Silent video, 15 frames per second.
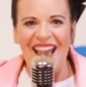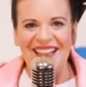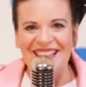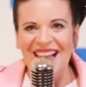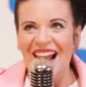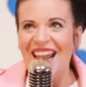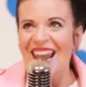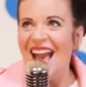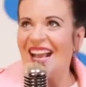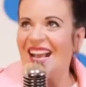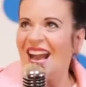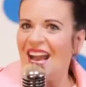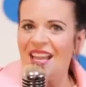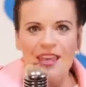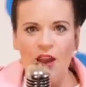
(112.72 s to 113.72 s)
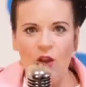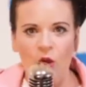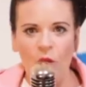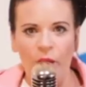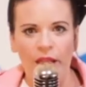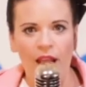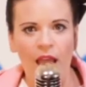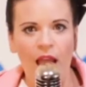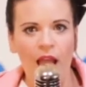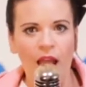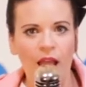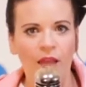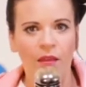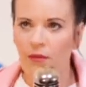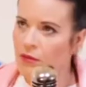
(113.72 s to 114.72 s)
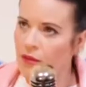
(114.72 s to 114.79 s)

está en la calle congelada,